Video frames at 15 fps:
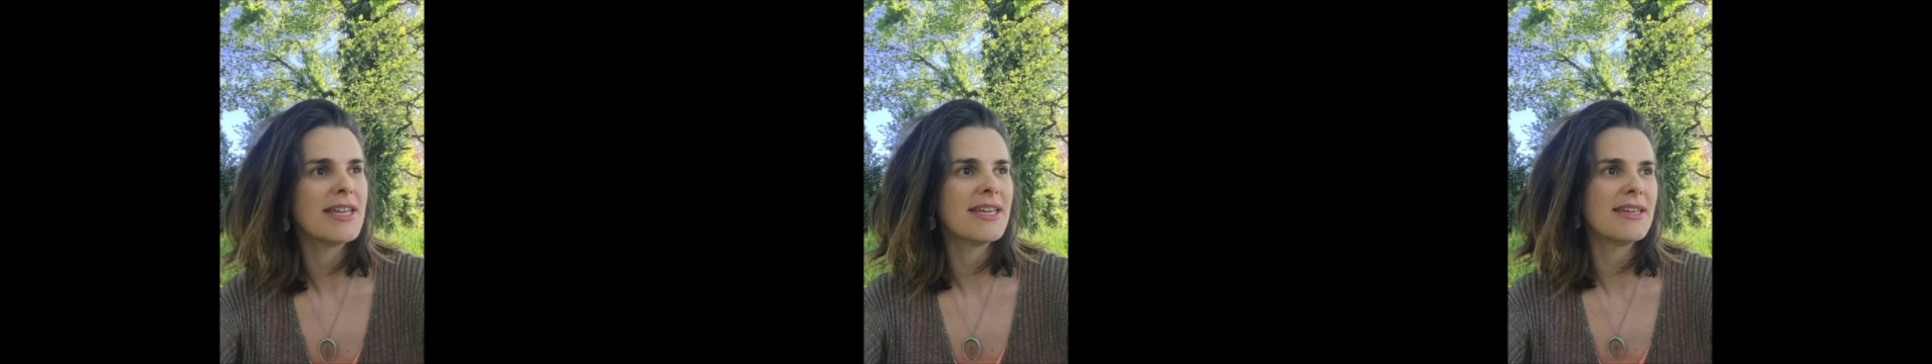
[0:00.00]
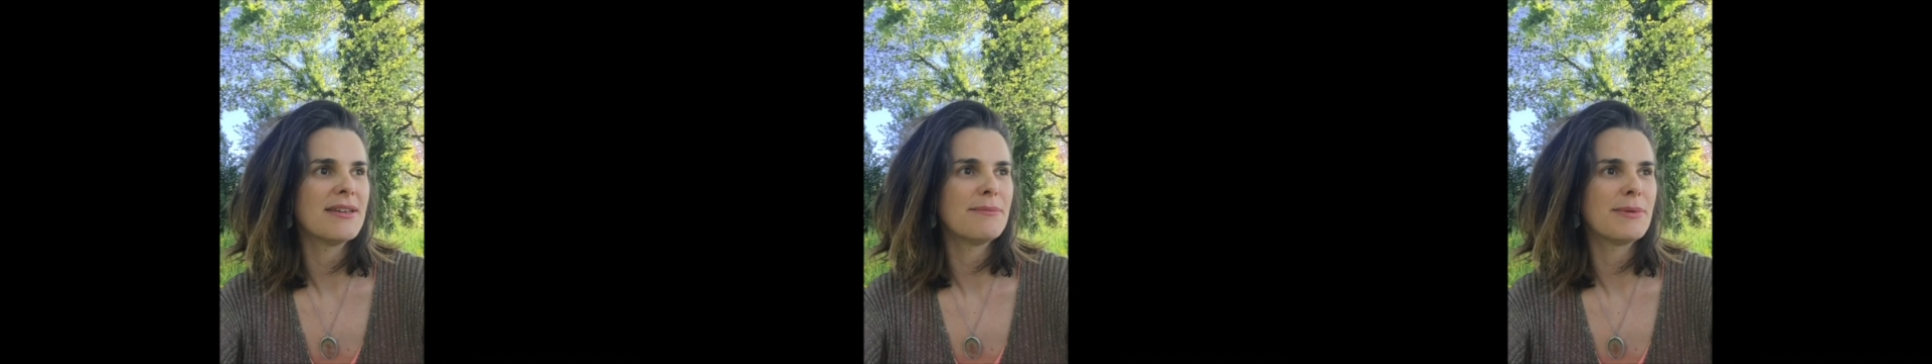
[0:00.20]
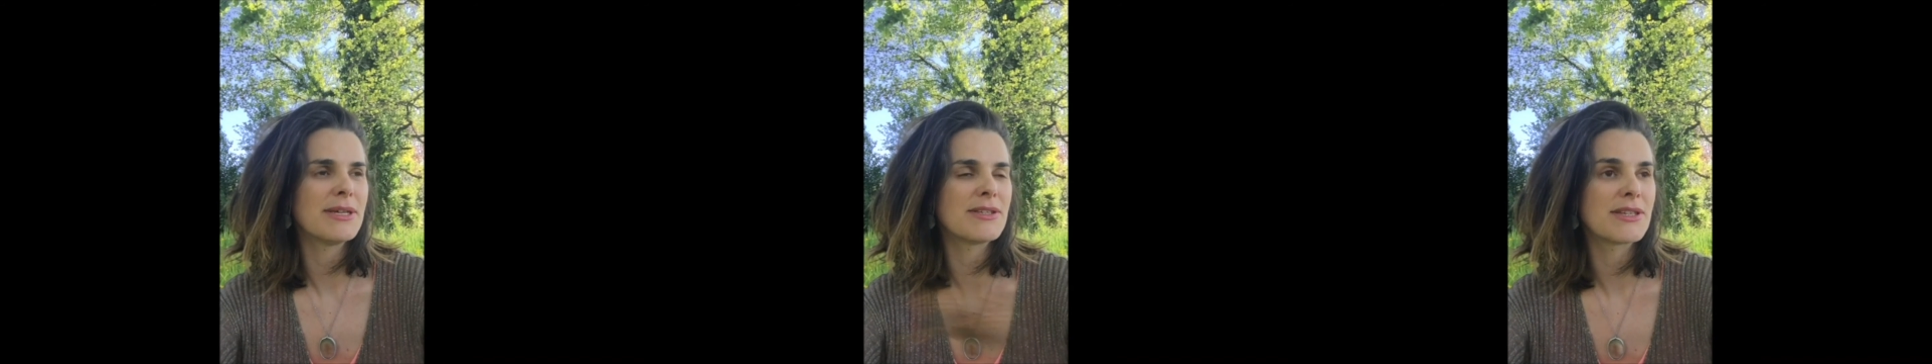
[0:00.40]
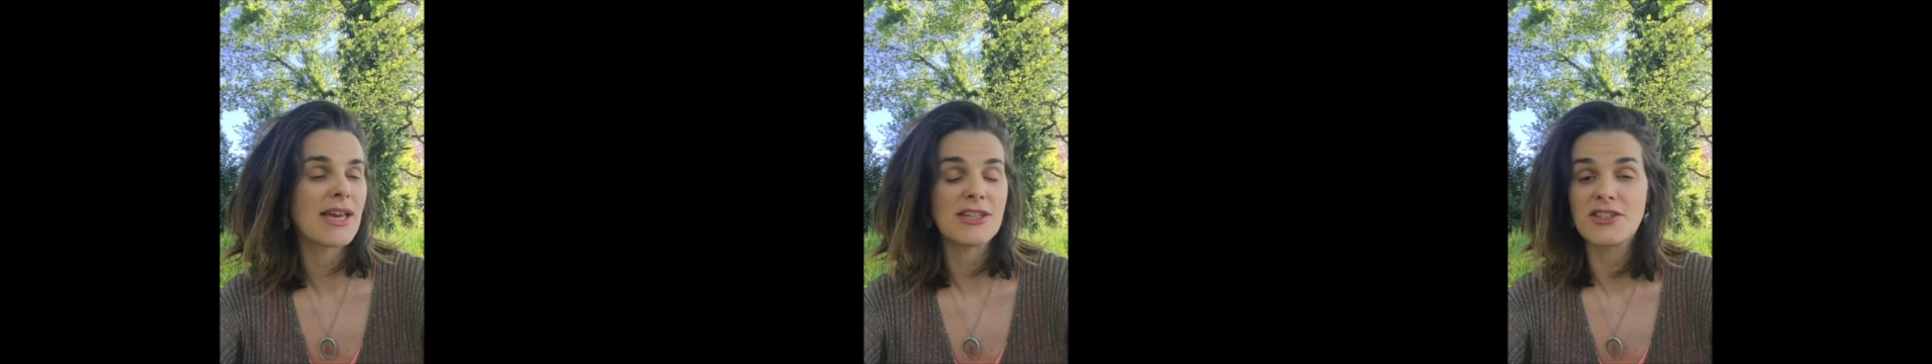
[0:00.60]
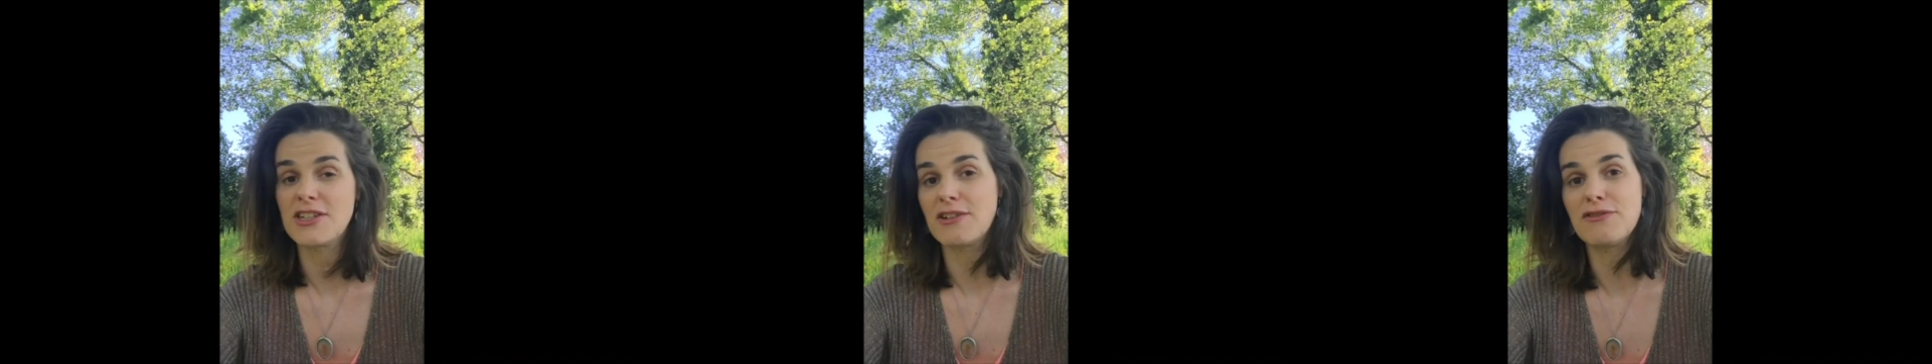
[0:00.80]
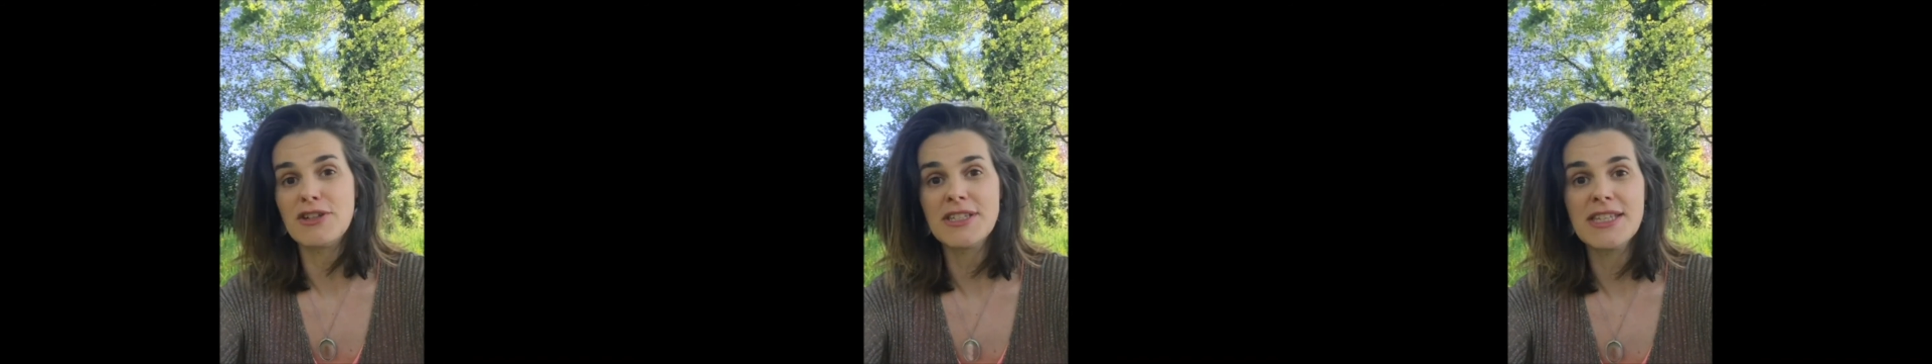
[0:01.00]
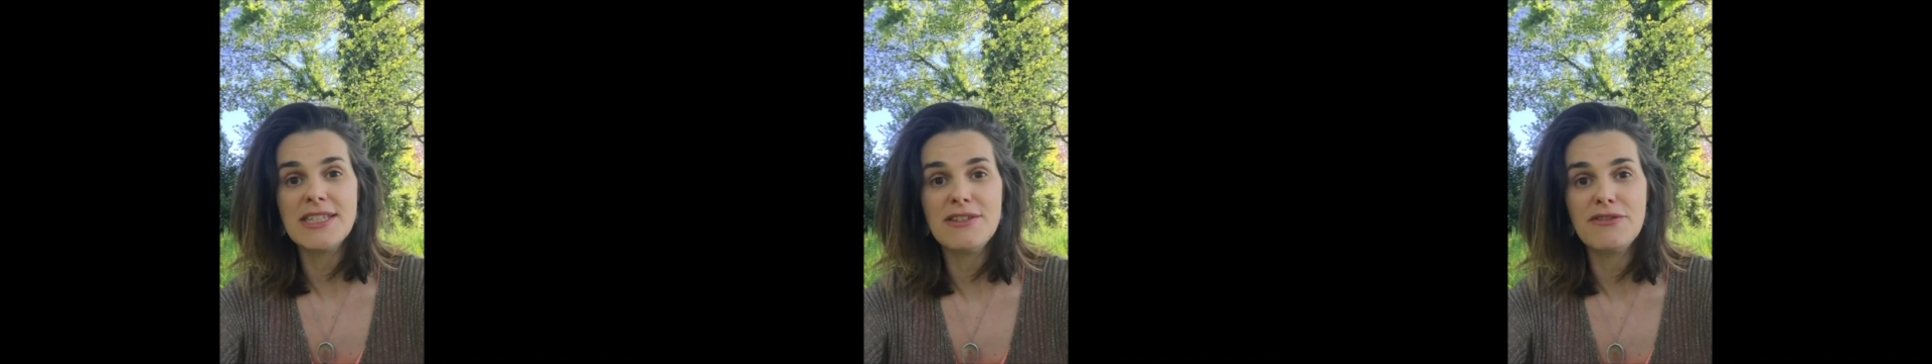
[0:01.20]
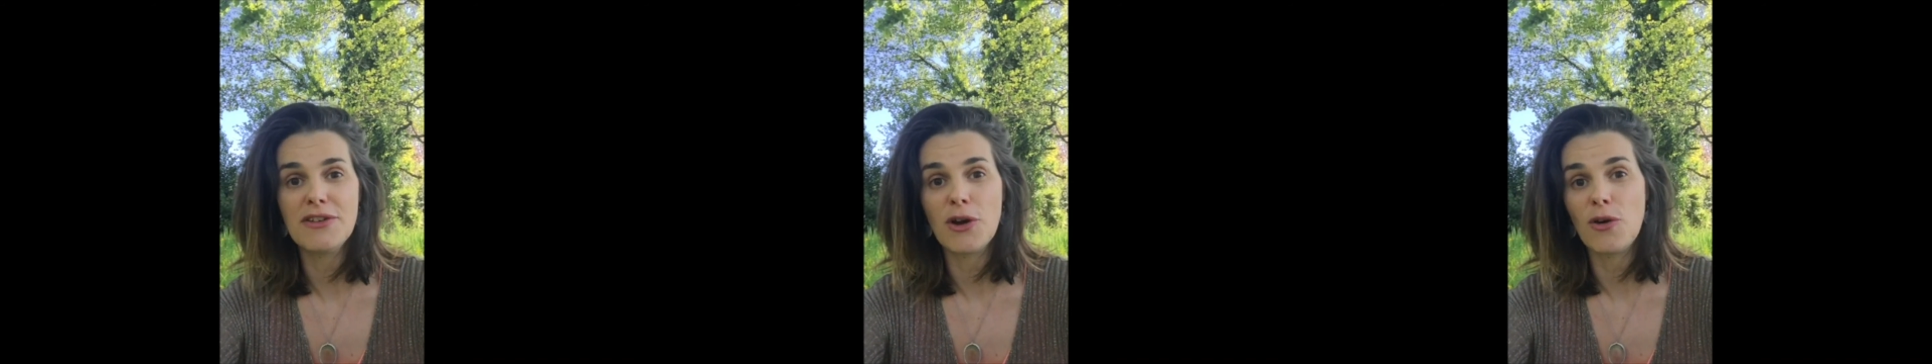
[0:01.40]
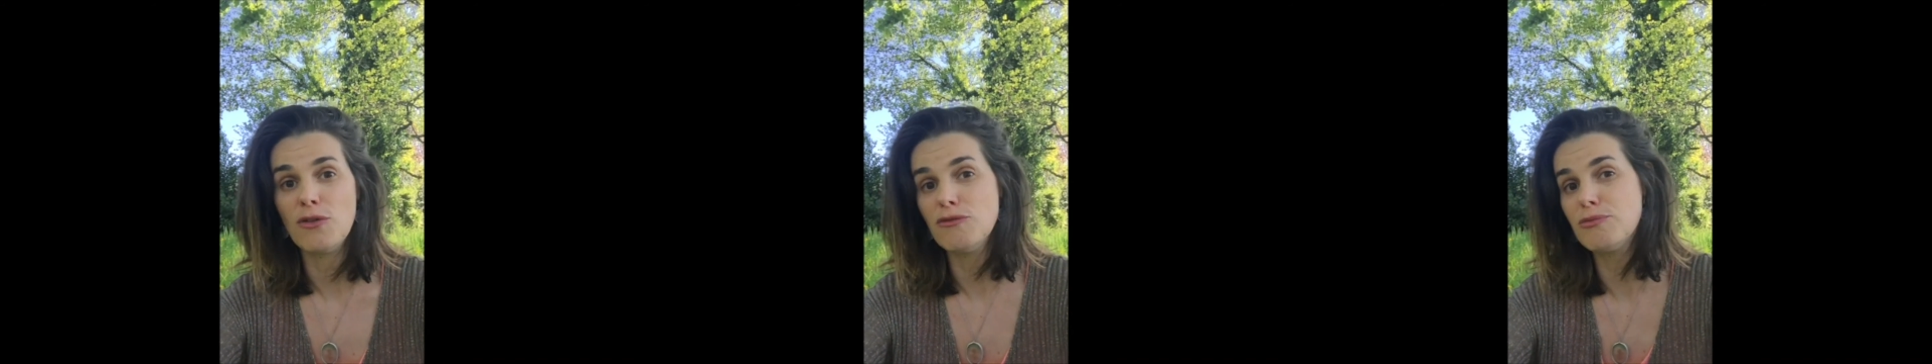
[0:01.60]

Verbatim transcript: et parce qu'à chaque fois c'est différent,